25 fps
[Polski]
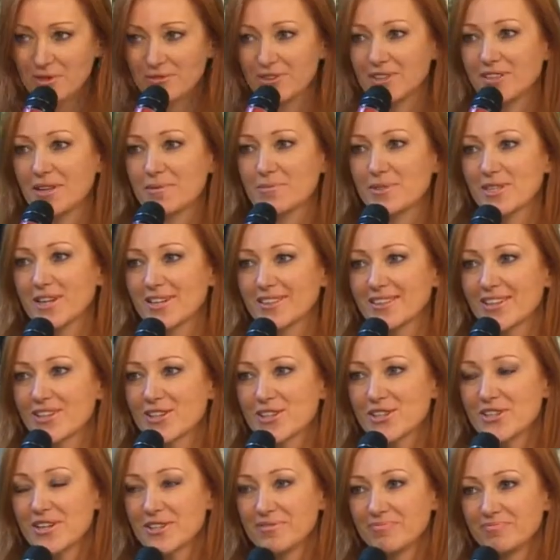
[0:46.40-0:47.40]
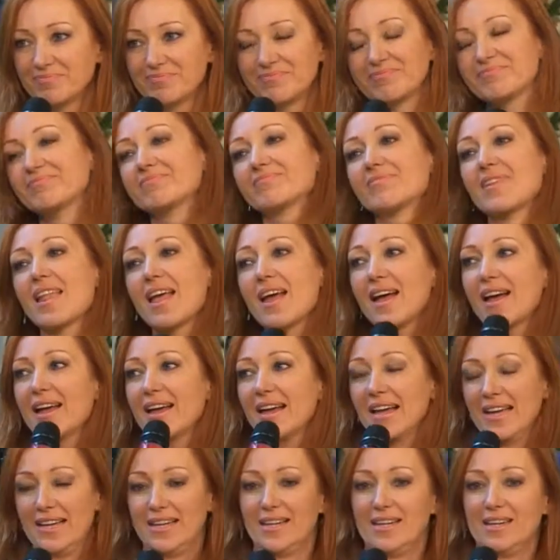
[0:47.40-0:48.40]
witam serdecznie. Witam.
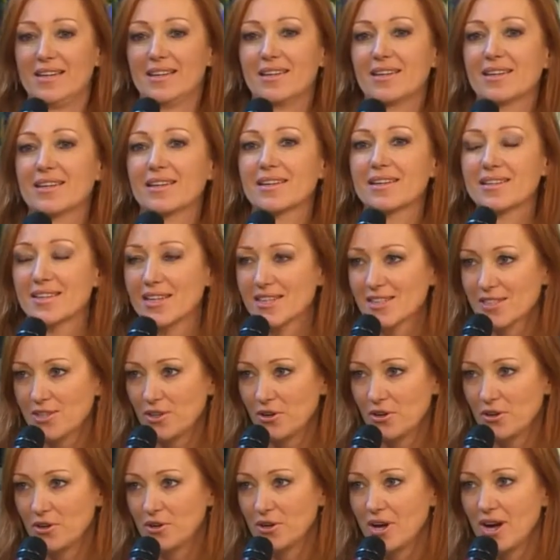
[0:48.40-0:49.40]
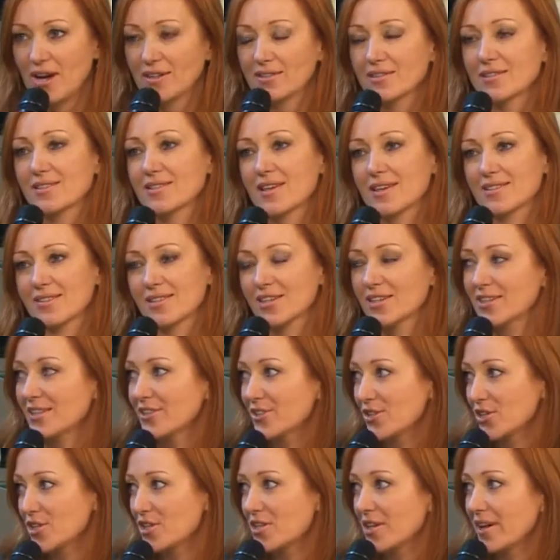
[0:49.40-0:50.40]
E, jest to akcja
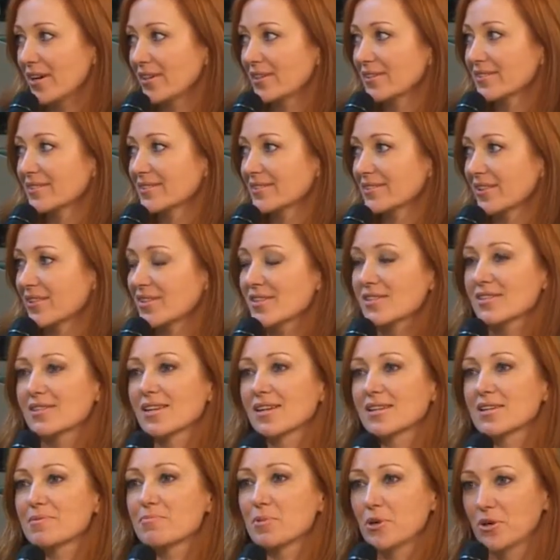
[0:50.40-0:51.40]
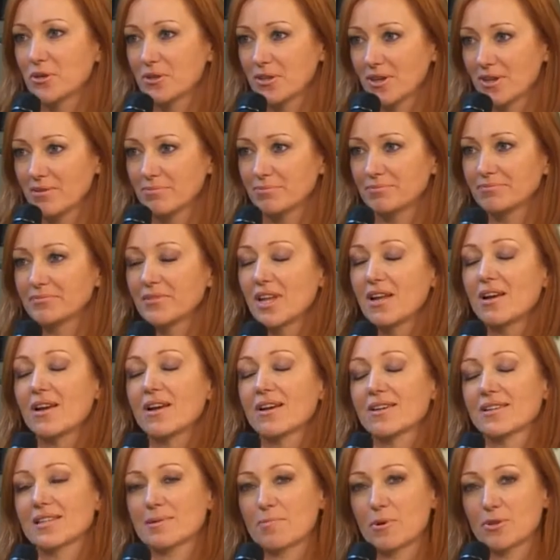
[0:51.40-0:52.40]
cykliczna, to jest taki program
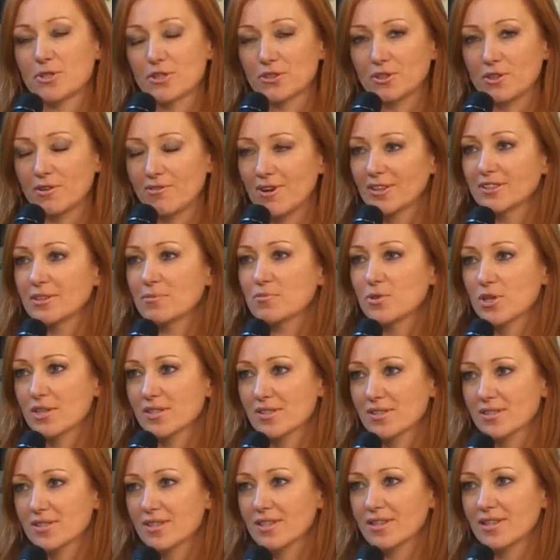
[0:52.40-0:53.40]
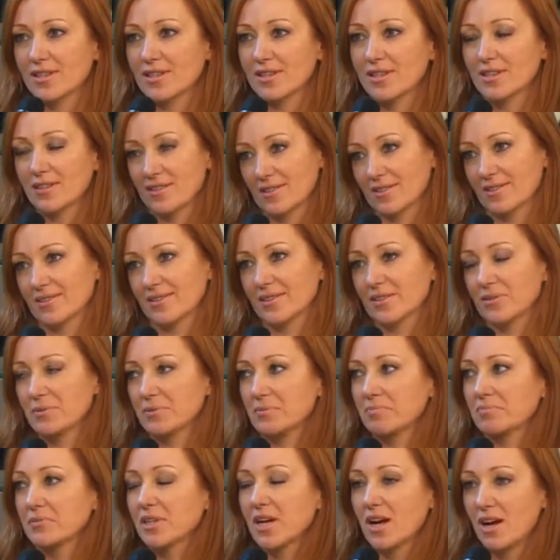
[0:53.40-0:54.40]
zapoczątkowany przez e, e,
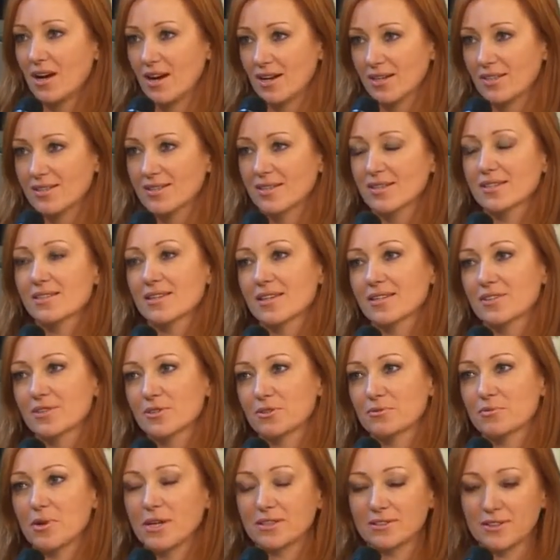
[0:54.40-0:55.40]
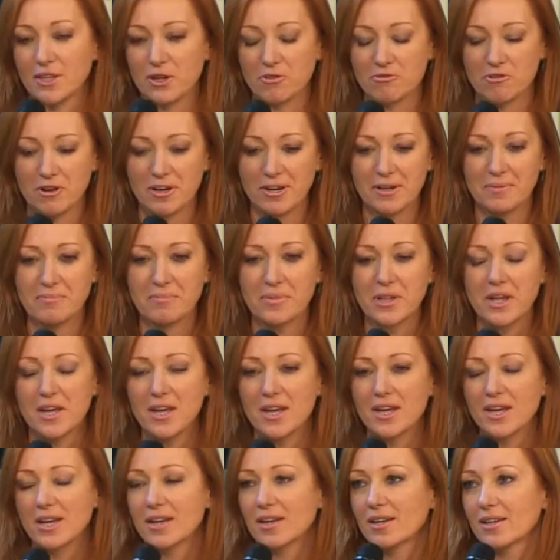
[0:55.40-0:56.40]
Galaksy Centrum Handlowe.
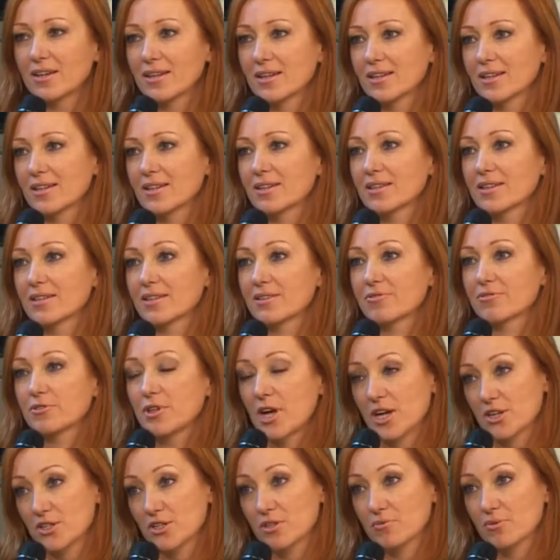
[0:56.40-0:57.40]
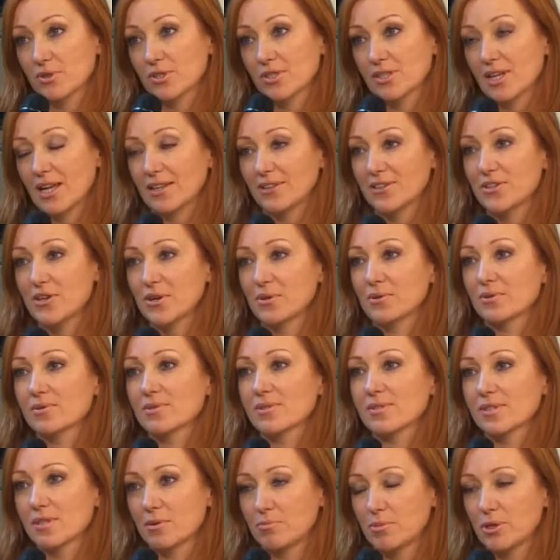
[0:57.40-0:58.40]
E, w każdą ostatnią
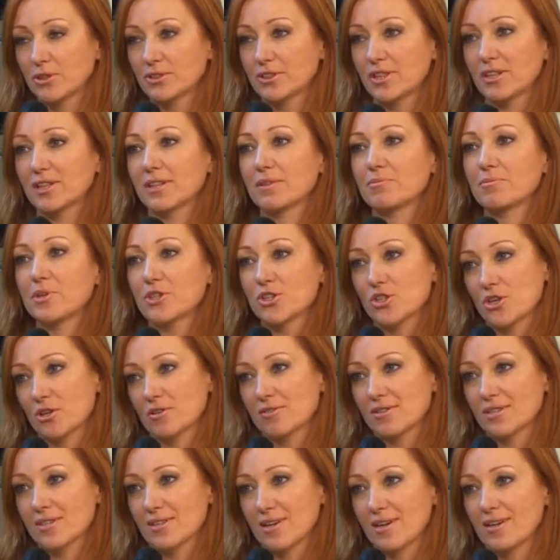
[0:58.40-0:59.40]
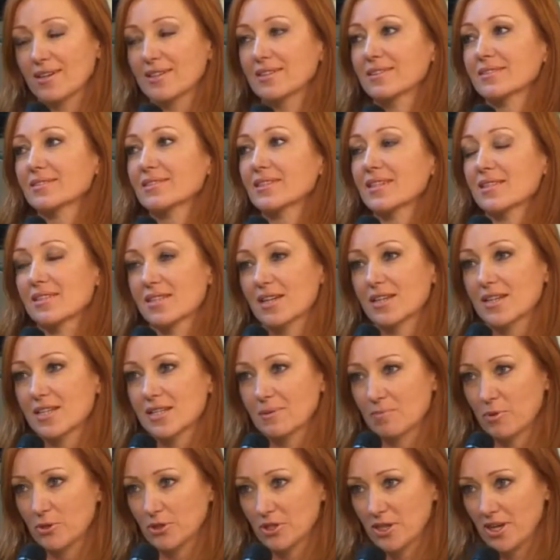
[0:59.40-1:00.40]
sobotę miesiąca jest takie
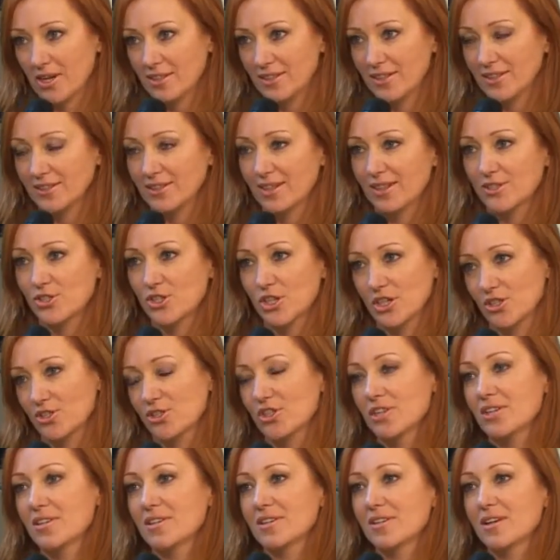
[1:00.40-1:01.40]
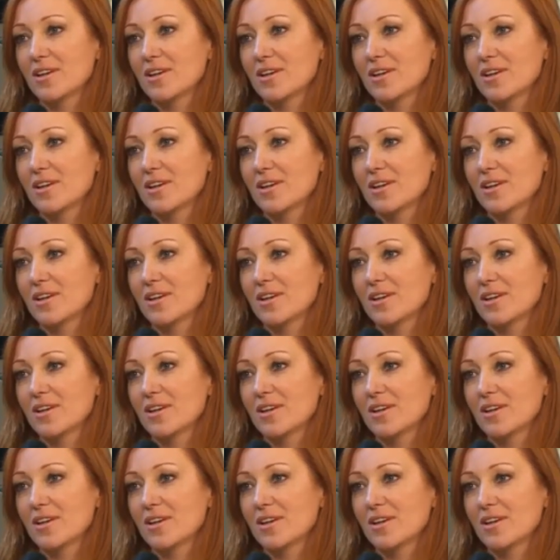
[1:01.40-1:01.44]
spotkanie dla dzieci